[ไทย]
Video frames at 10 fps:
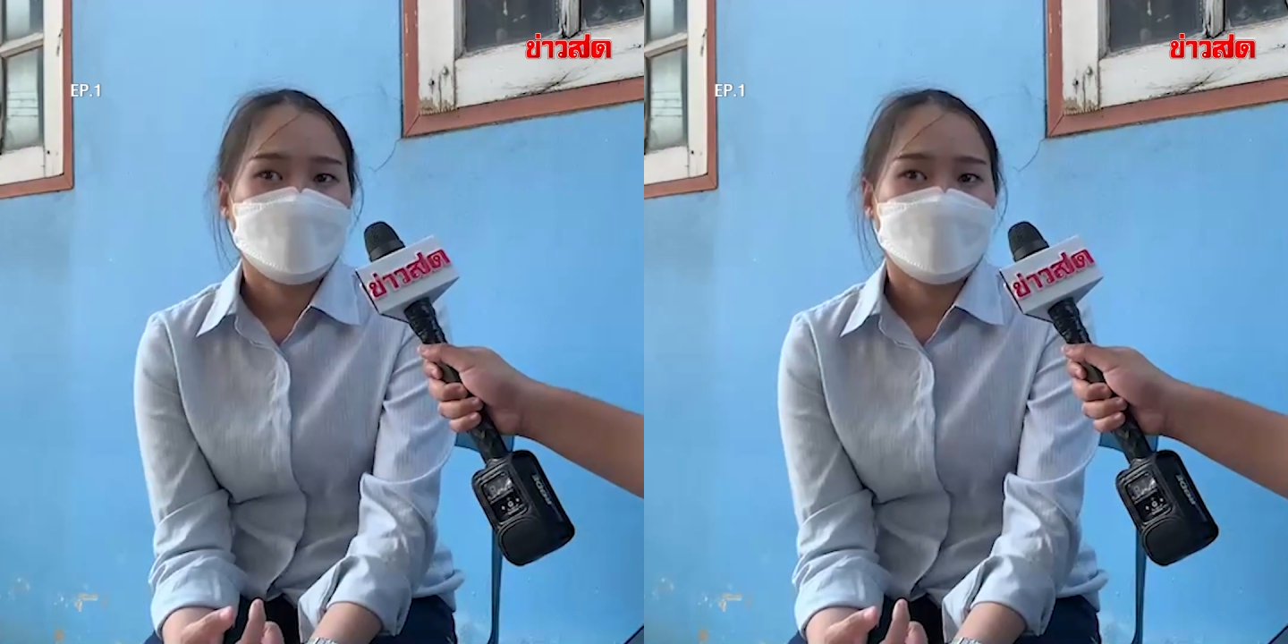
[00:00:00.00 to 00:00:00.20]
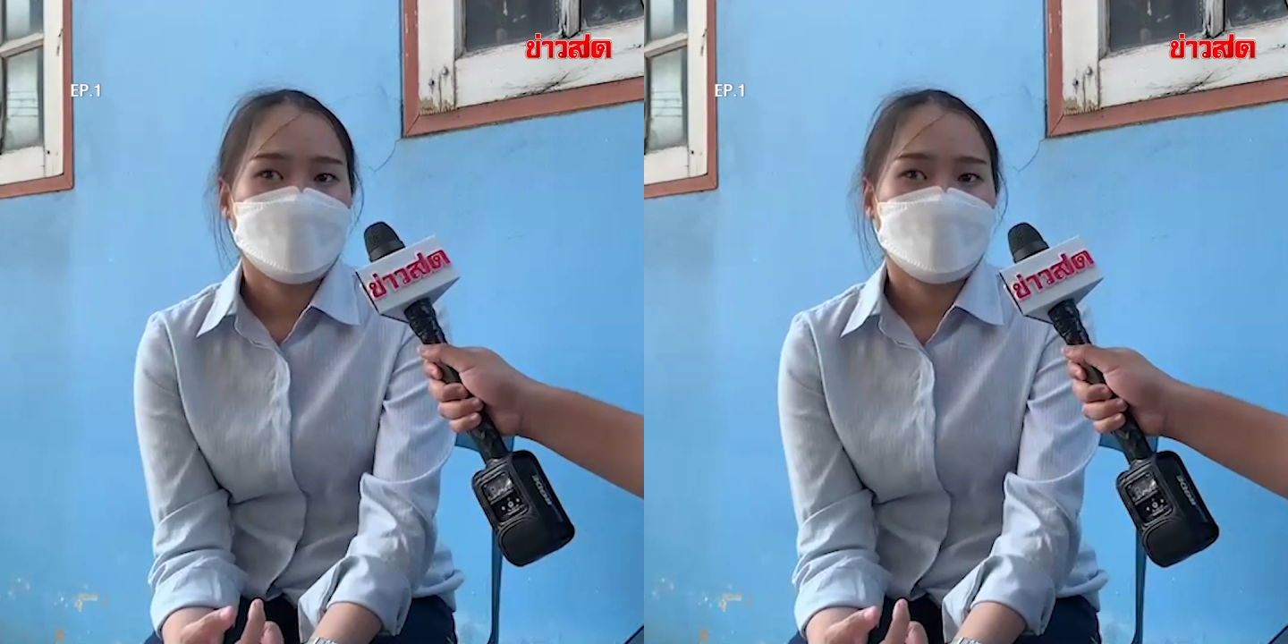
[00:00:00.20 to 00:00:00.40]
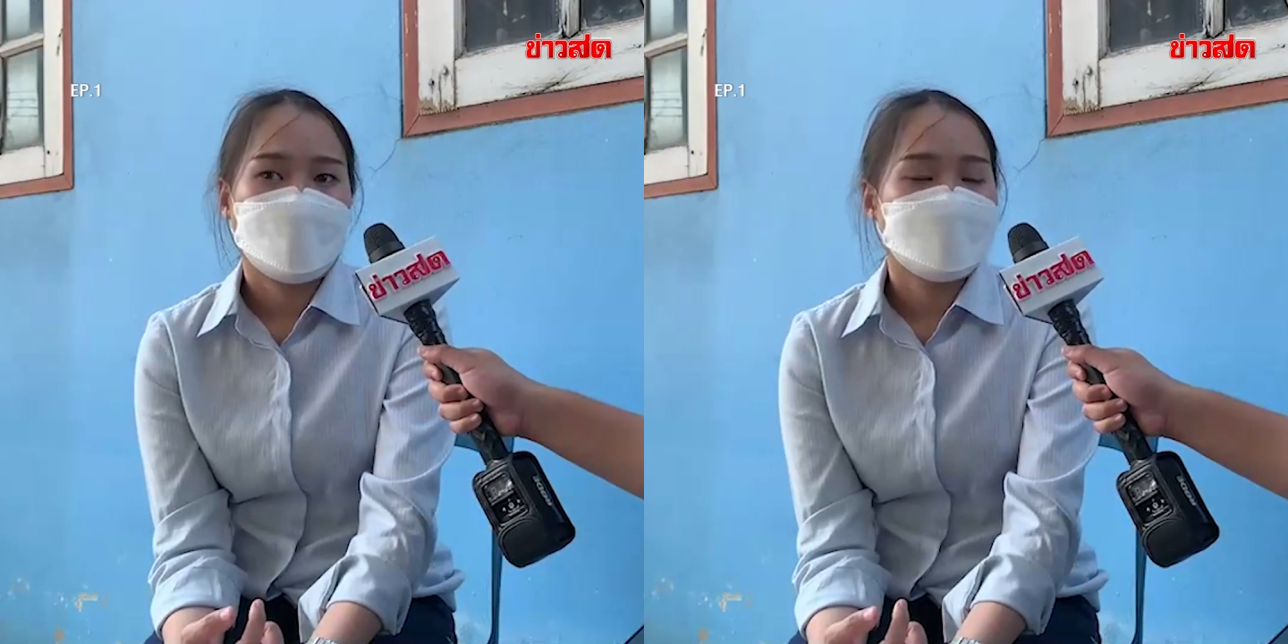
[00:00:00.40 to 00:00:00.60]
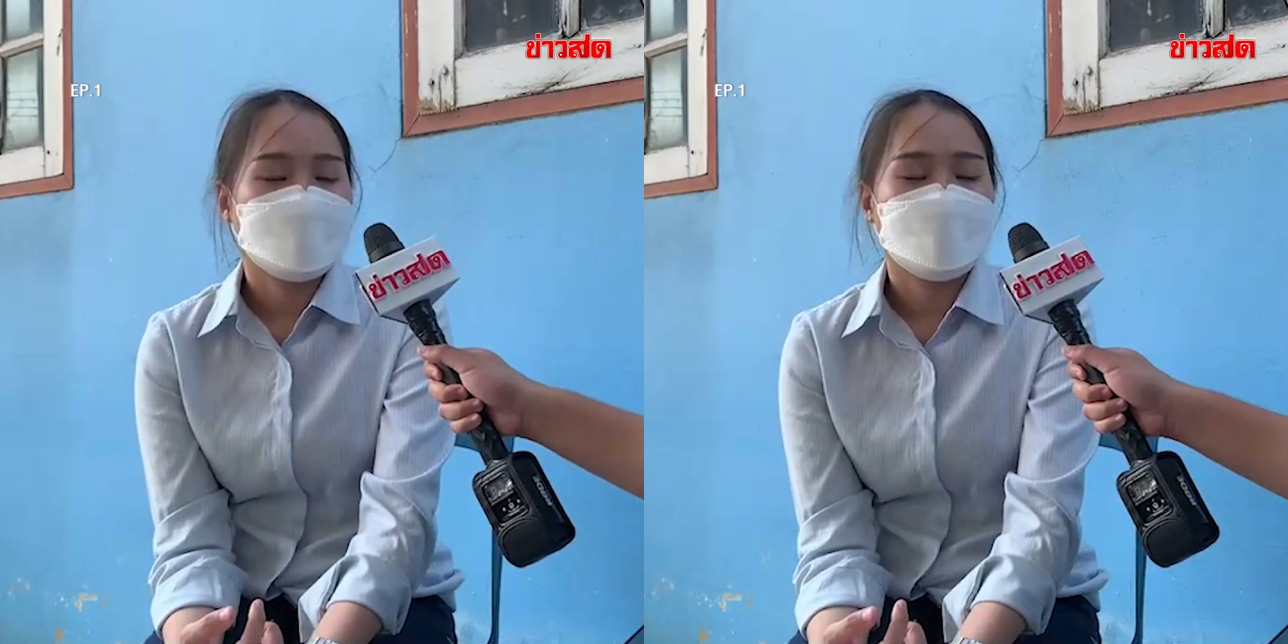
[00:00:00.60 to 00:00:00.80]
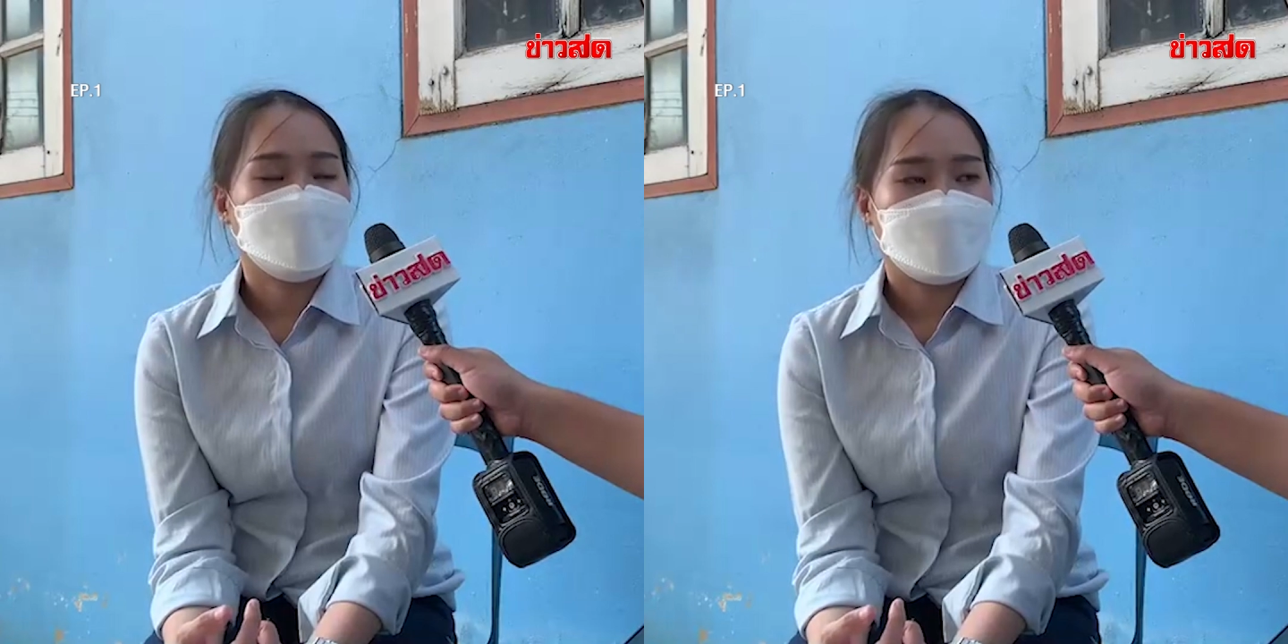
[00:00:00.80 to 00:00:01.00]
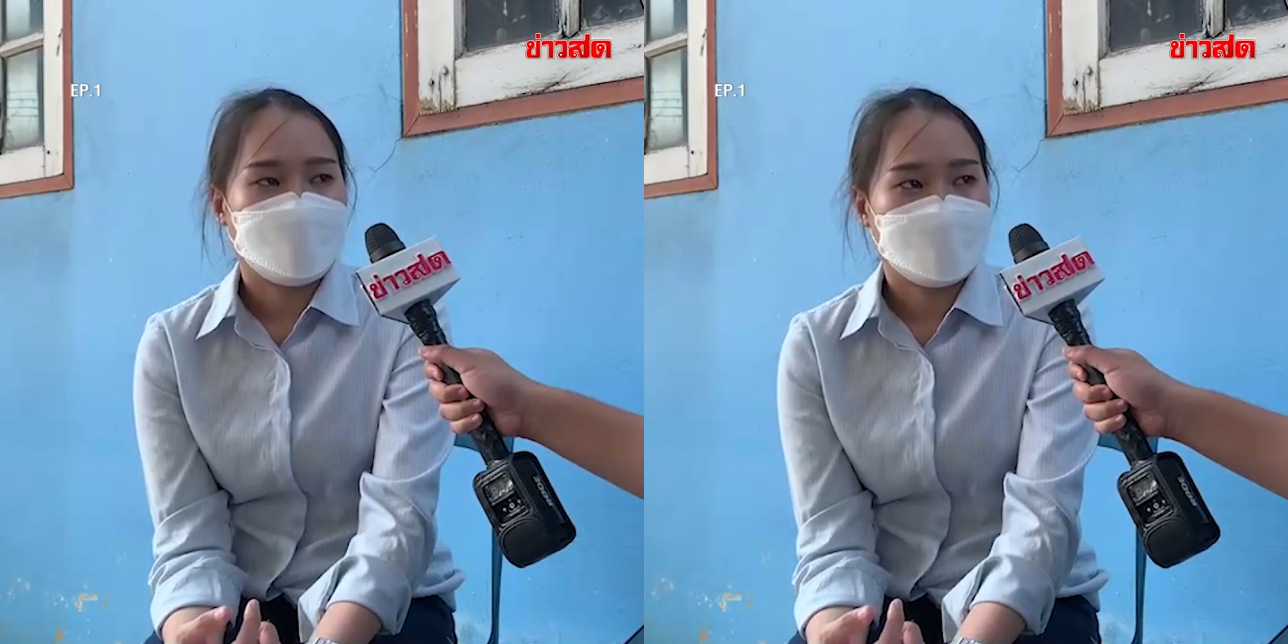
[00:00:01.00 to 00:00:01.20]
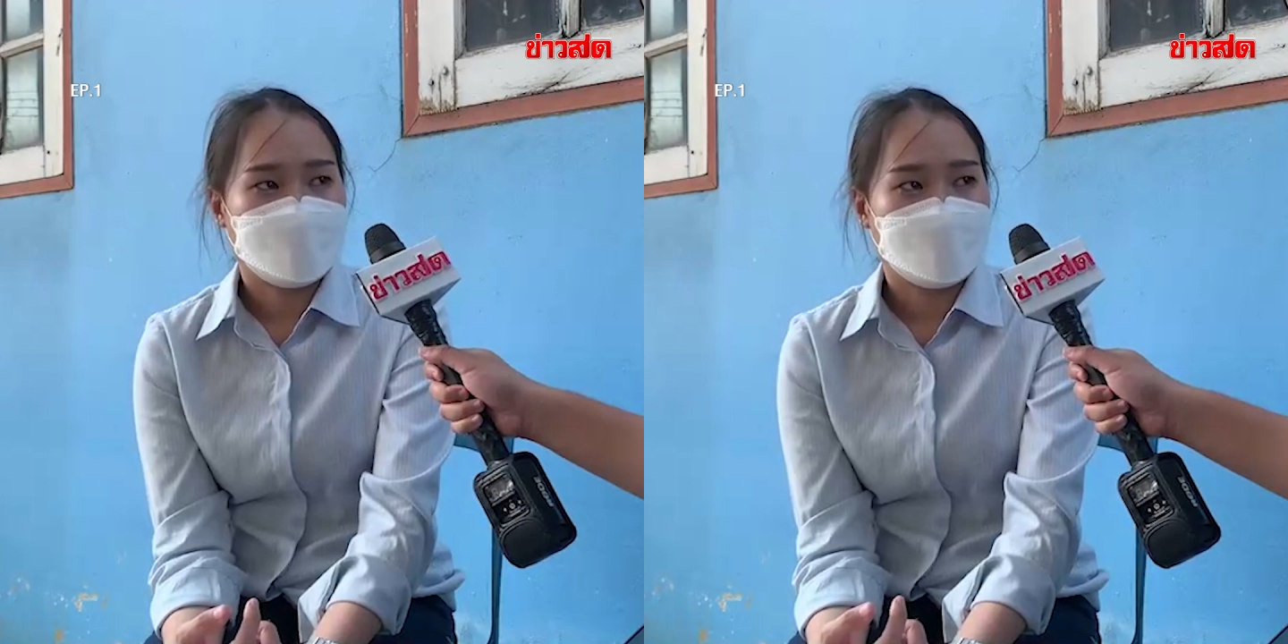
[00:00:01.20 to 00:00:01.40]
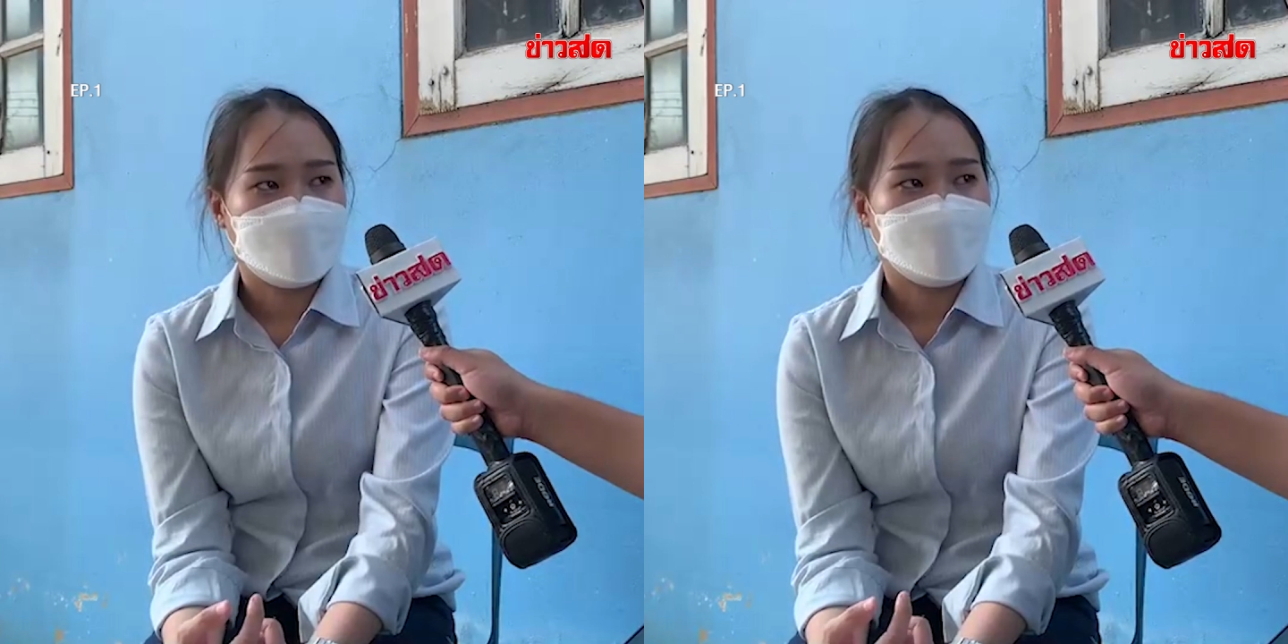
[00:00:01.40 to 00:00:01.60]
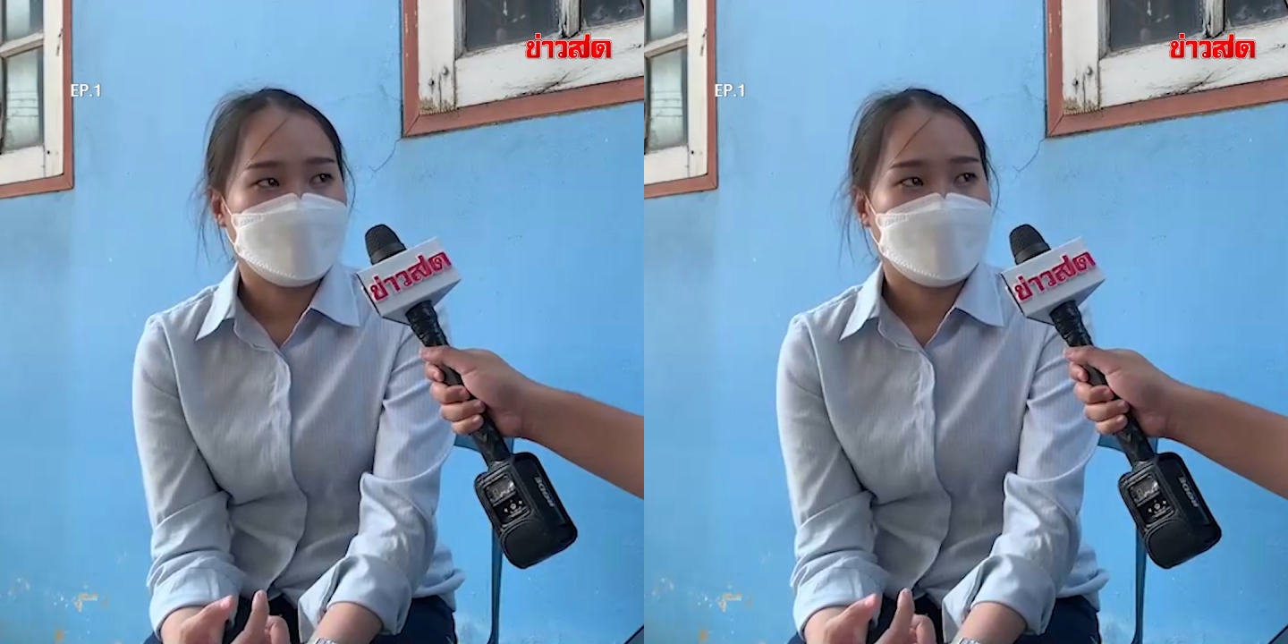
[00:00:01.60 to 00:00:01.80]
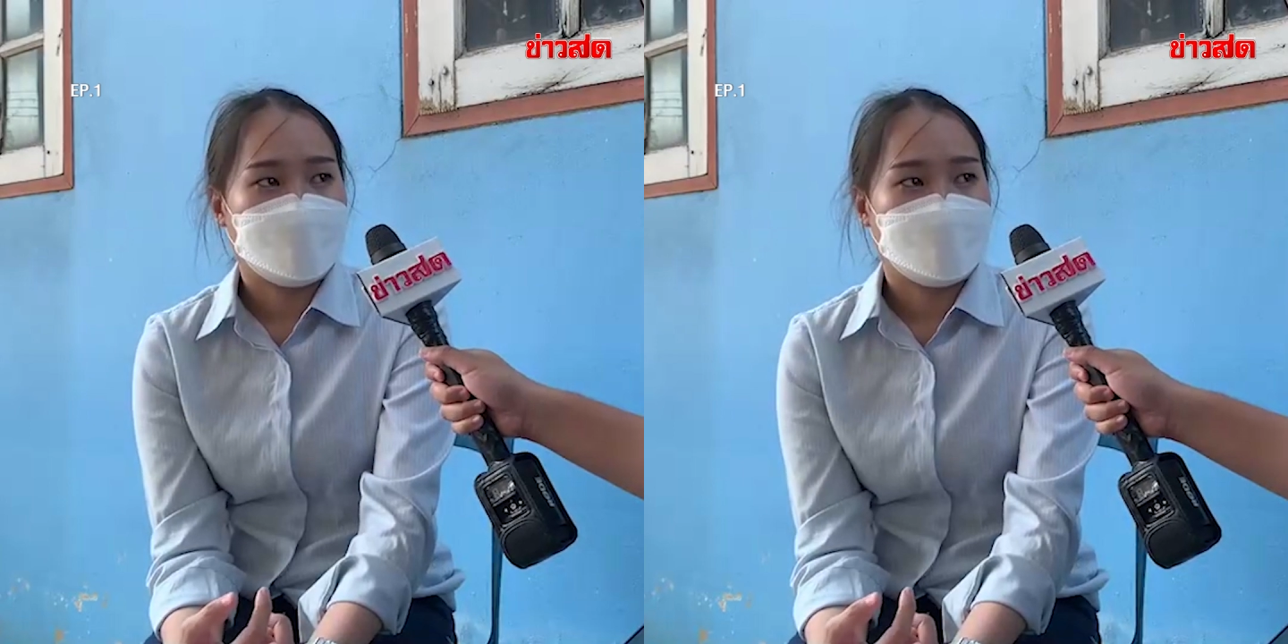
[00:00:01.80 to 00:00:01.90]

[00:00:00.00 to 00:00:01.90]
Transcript: เราเราไม่ได้ดูแลคนที่เรารัก